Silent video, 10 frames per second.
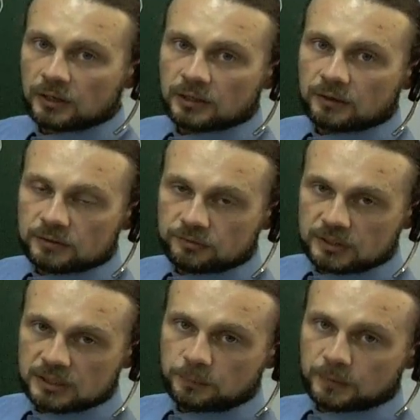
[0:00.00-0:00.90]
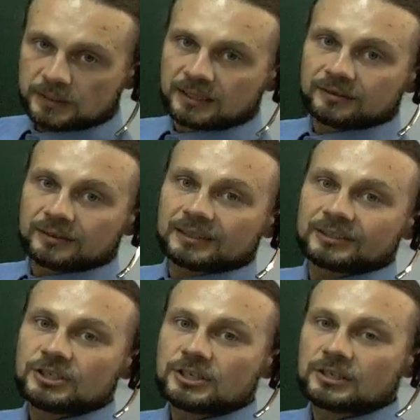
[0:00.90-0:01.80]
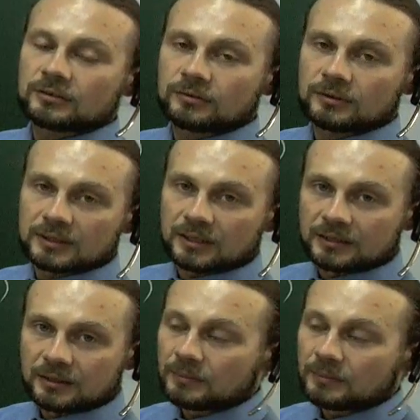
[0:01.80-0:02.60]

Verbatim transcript: Да, возведи последовательность чисел в квадрат.